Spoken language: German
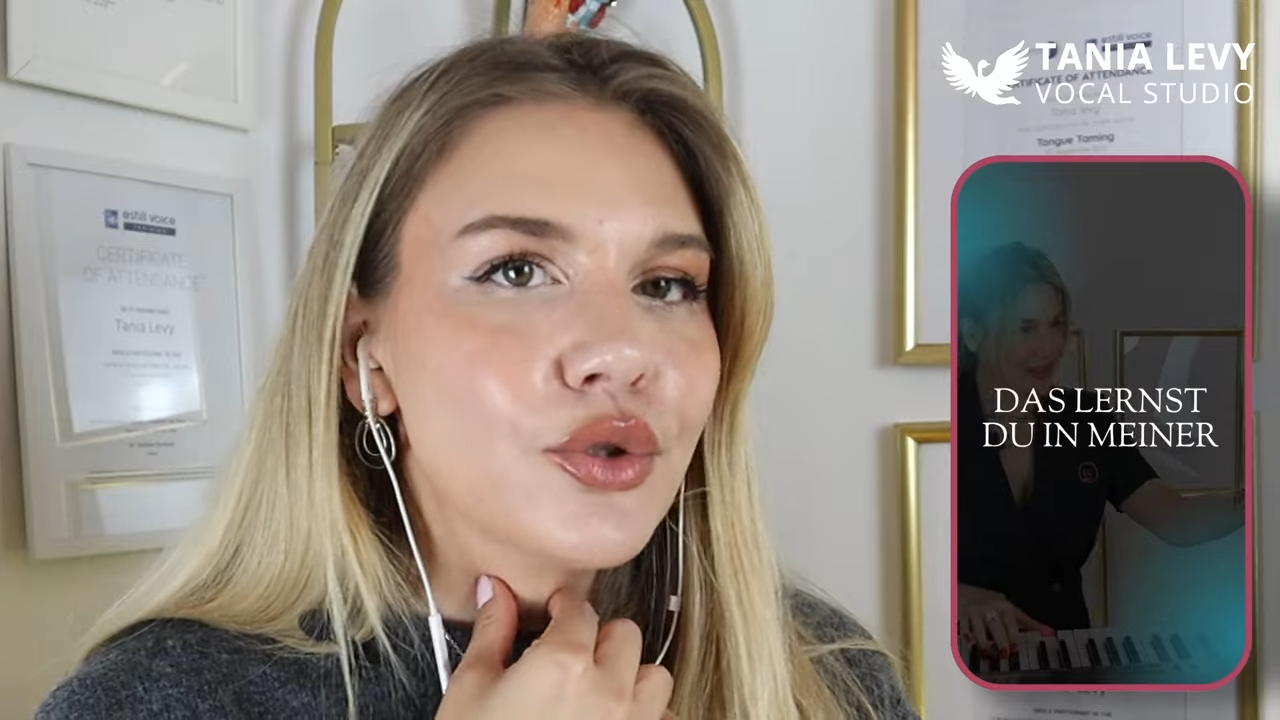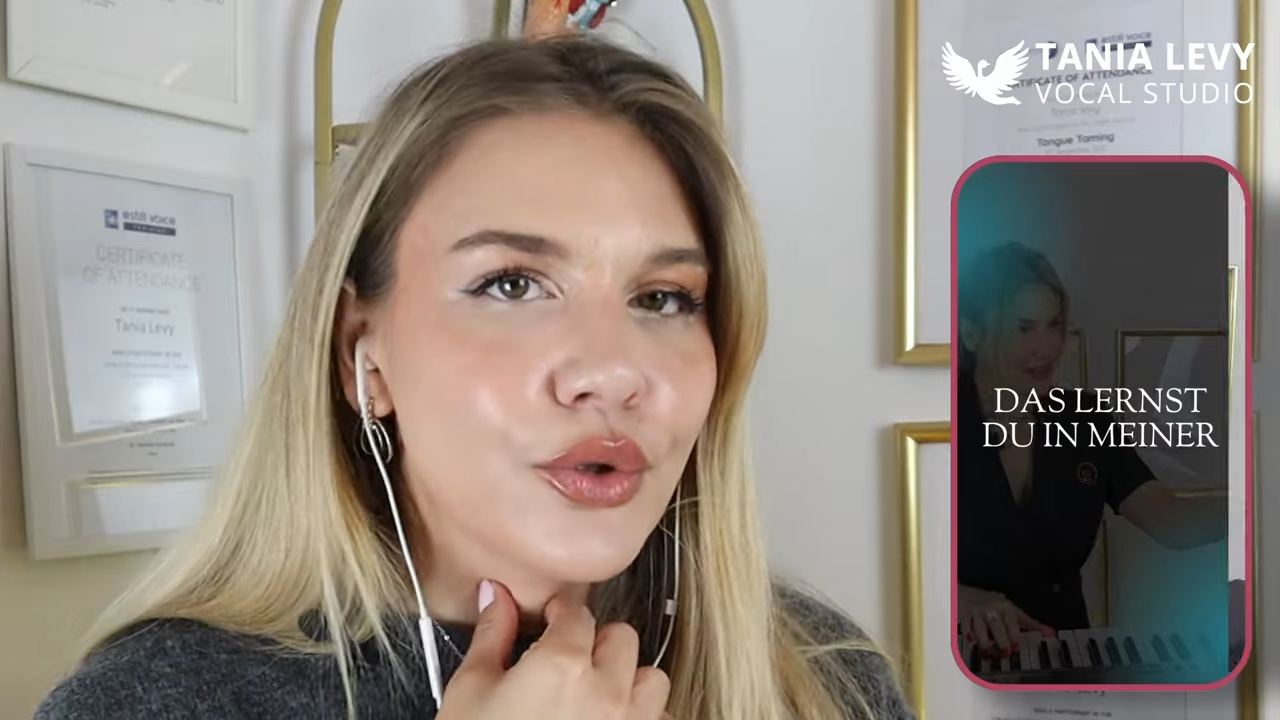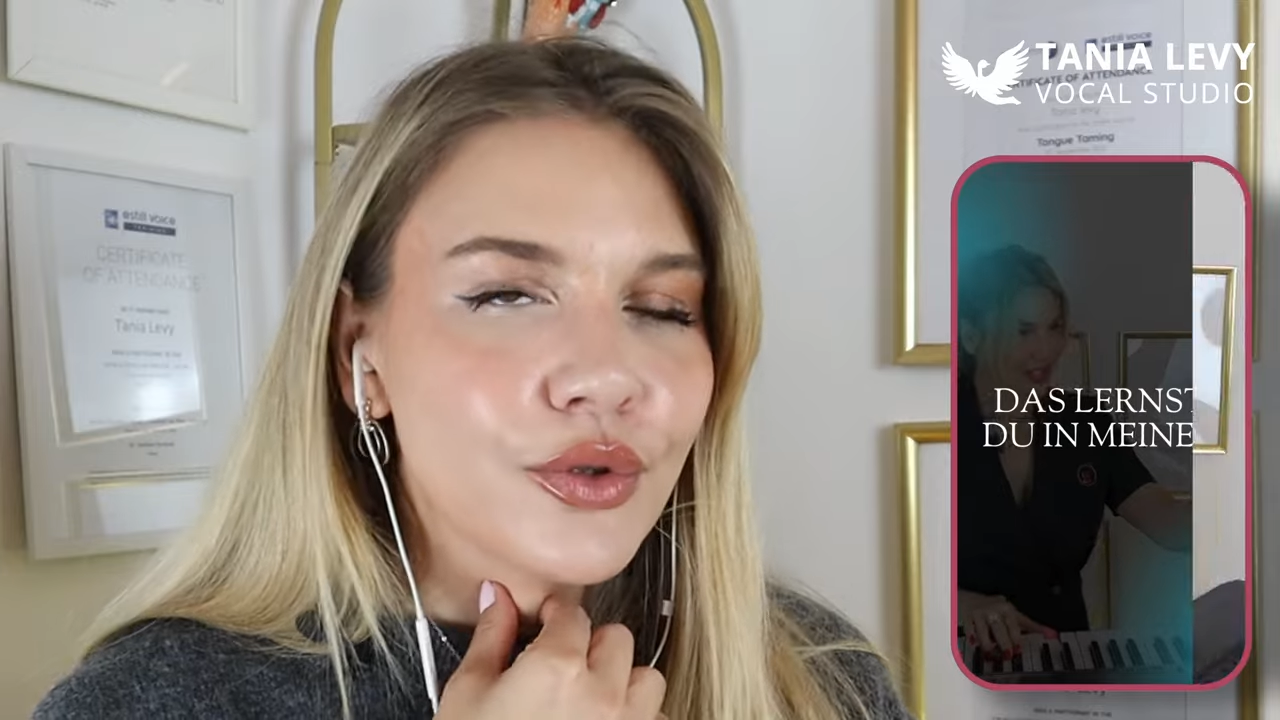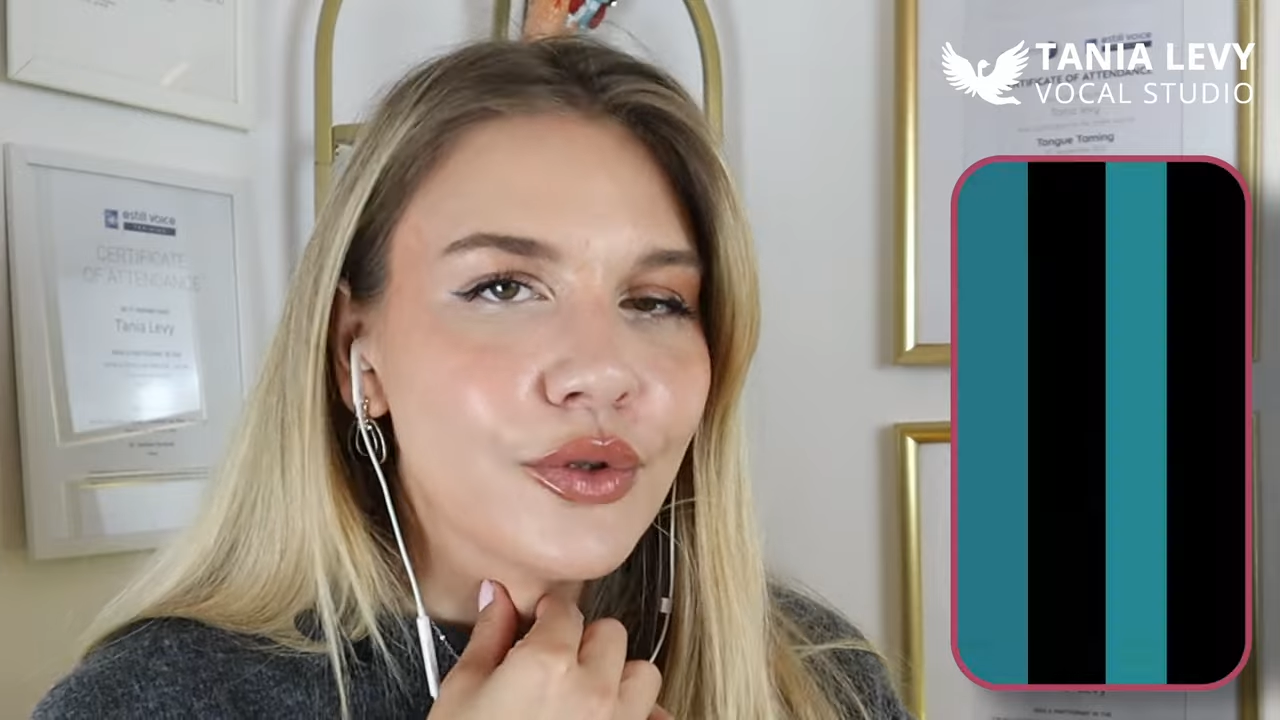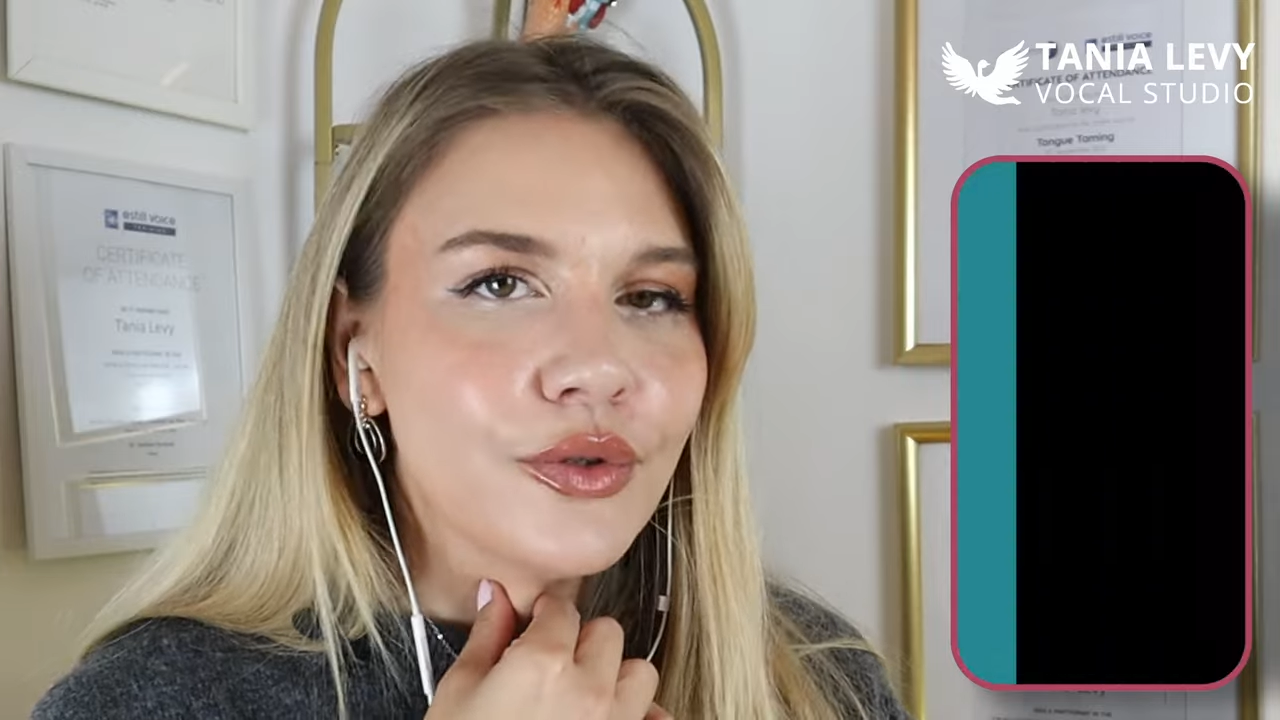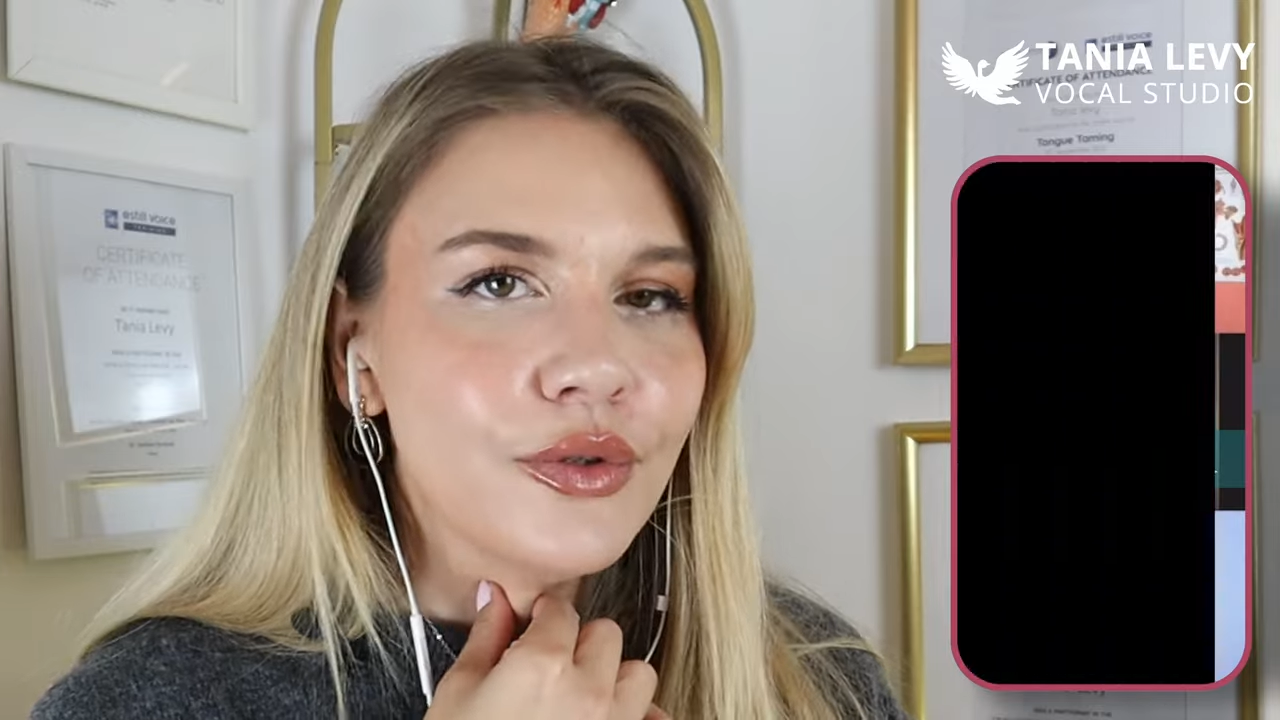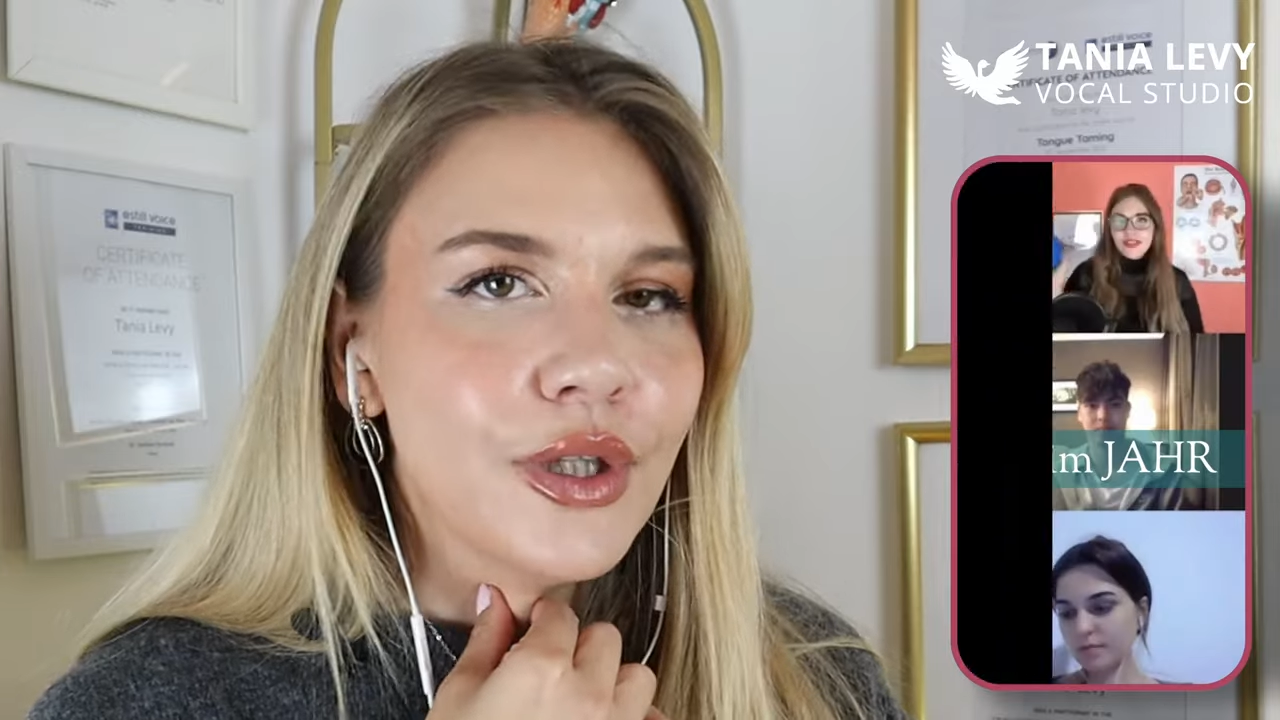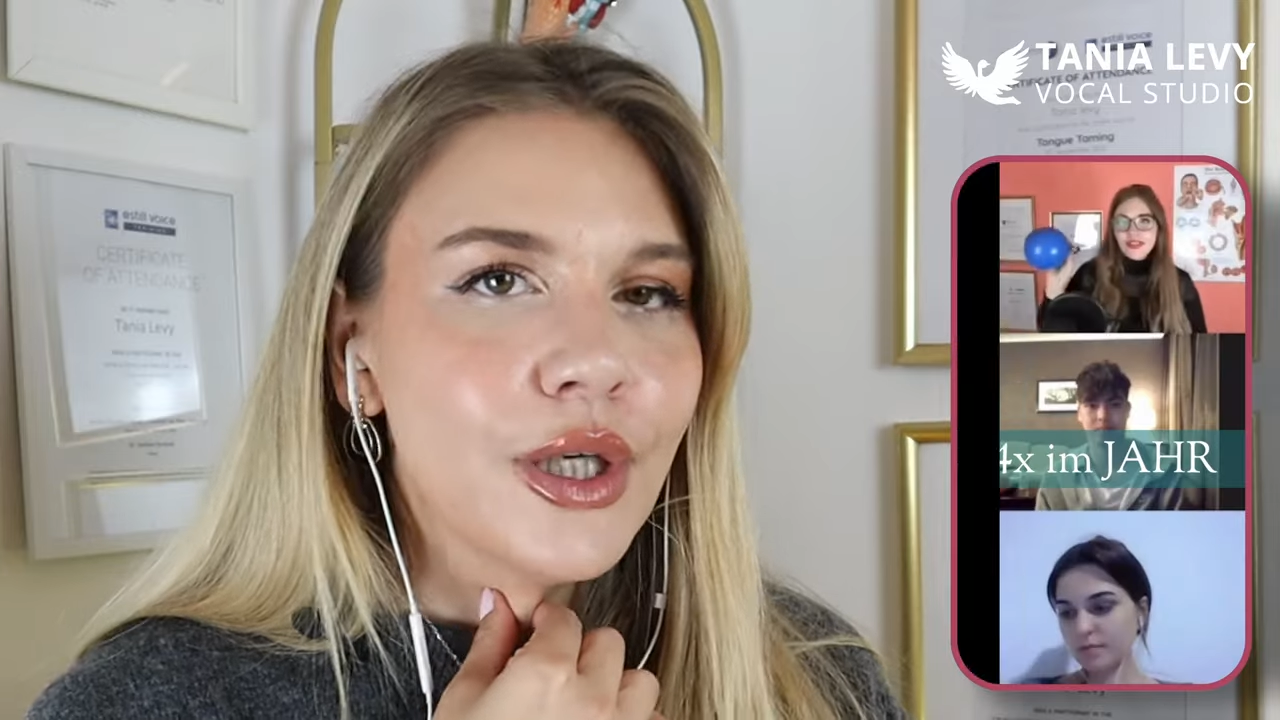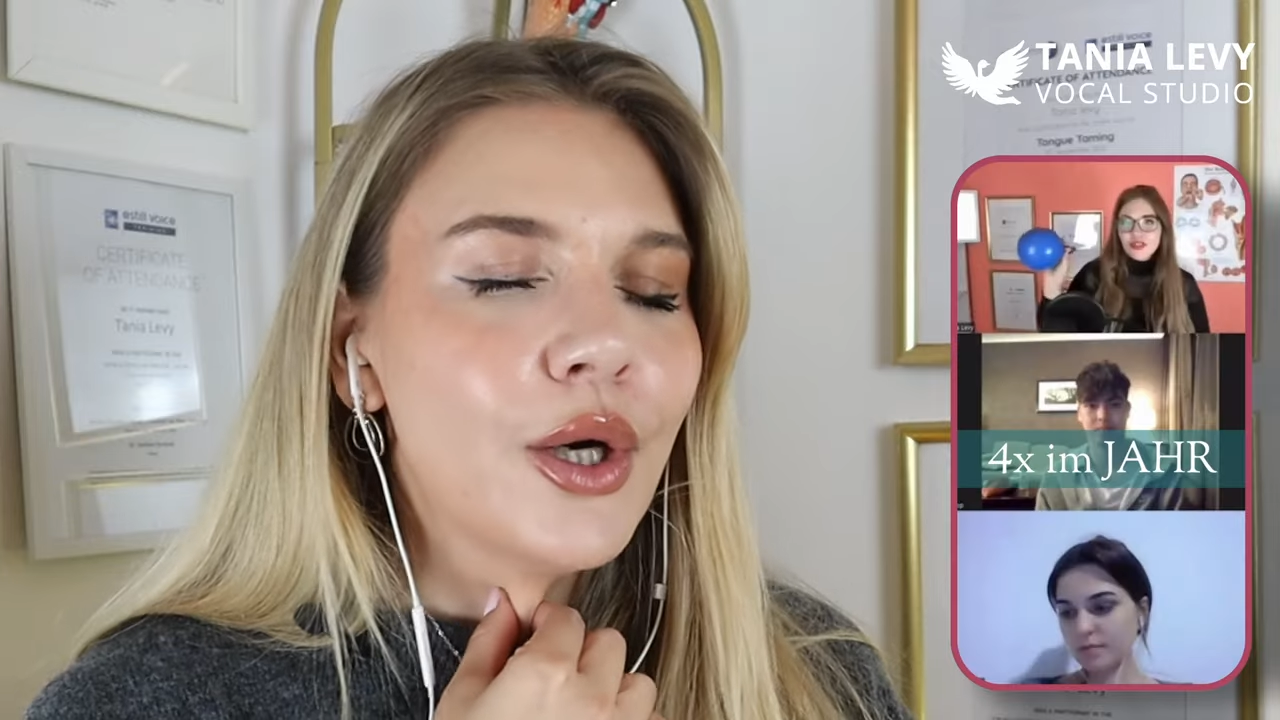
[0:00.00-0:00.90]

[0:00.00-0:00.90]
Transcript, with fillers: drücken